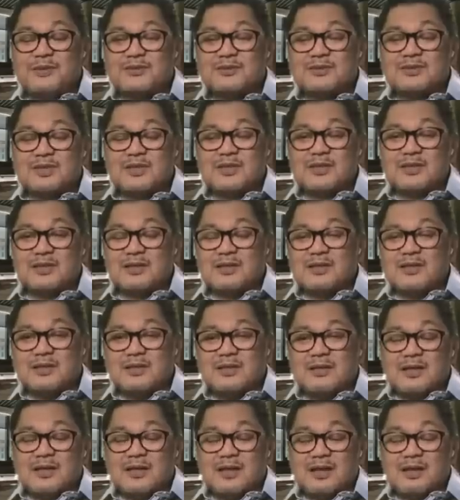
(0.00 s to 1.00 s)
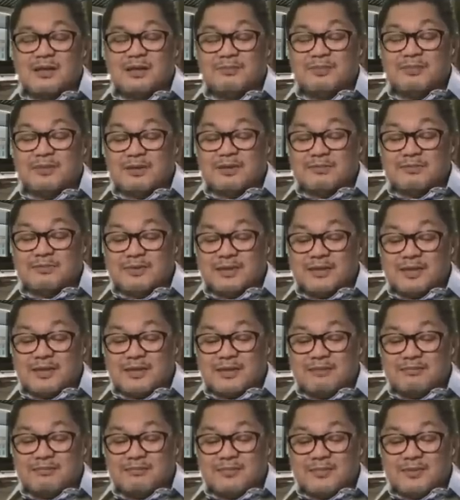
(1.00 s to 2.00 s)
eh, apa
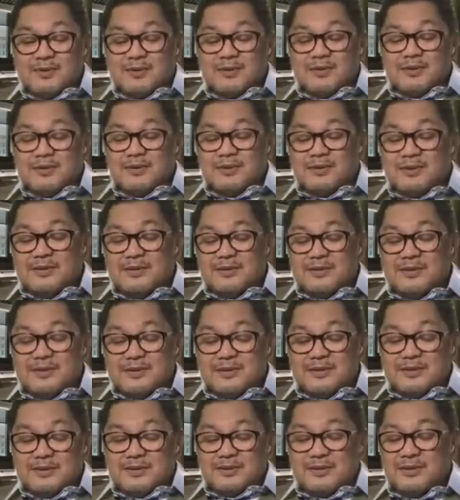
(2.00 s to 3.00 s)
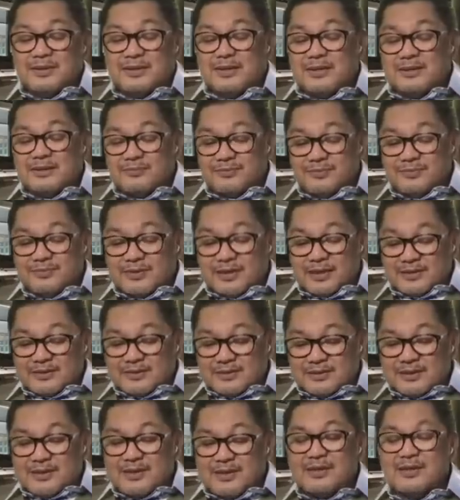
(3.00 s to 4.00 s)
namanya Eh,
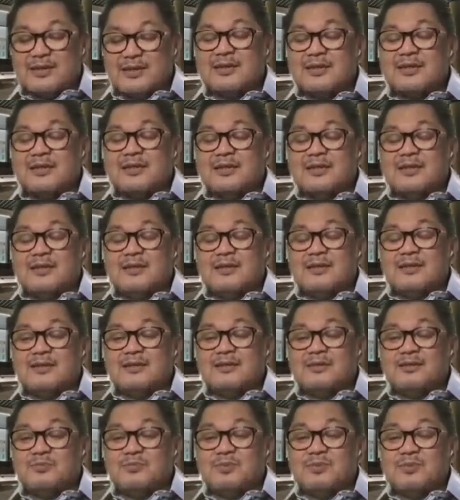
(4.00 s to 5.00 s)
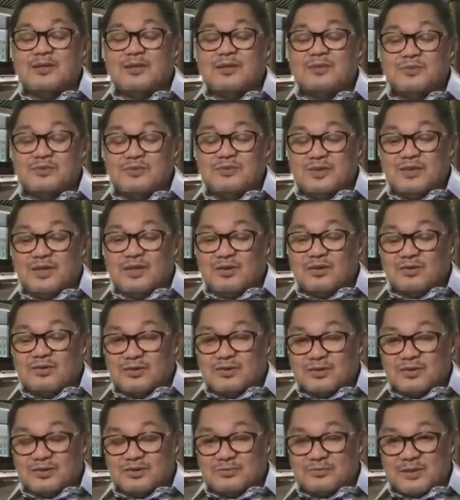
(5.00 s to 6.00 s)
rt itu baru di
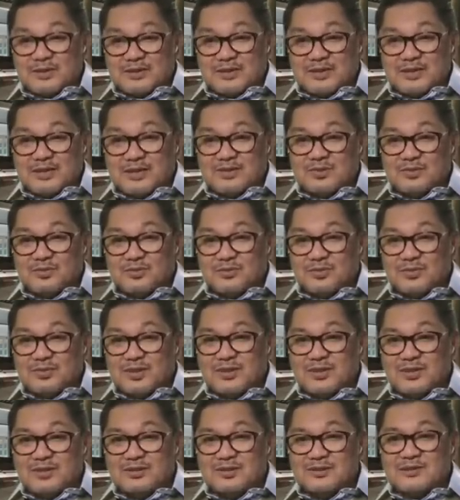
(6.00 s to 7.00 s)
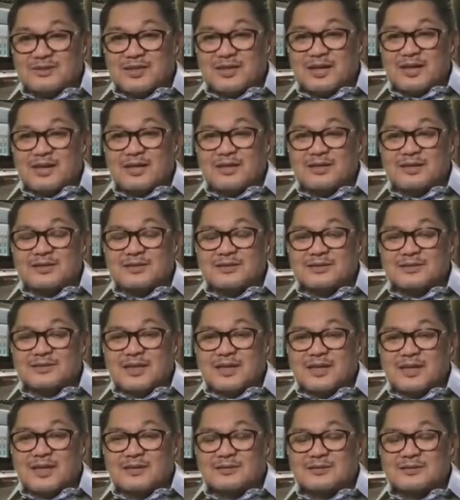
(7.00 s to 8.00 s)
lockdown seperti itu. Jadi skalanya
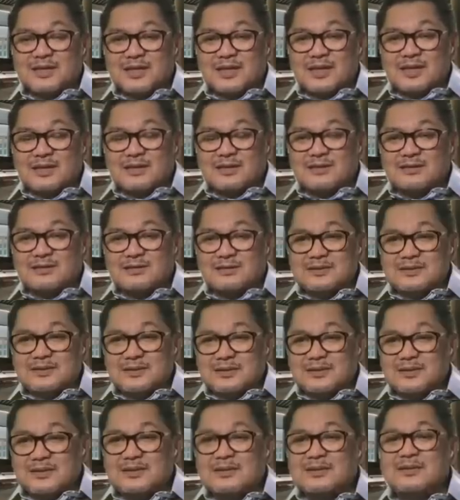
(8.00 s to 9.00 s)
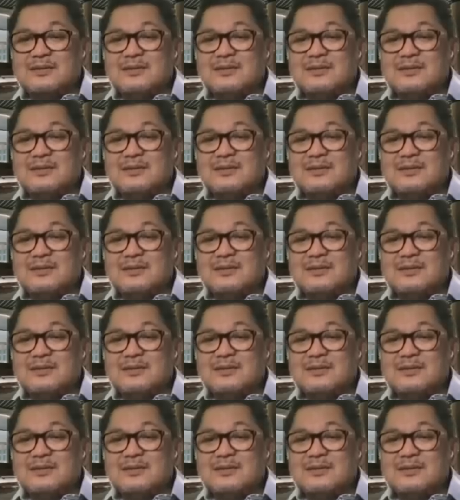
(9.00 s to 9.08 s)
skala-skala kecil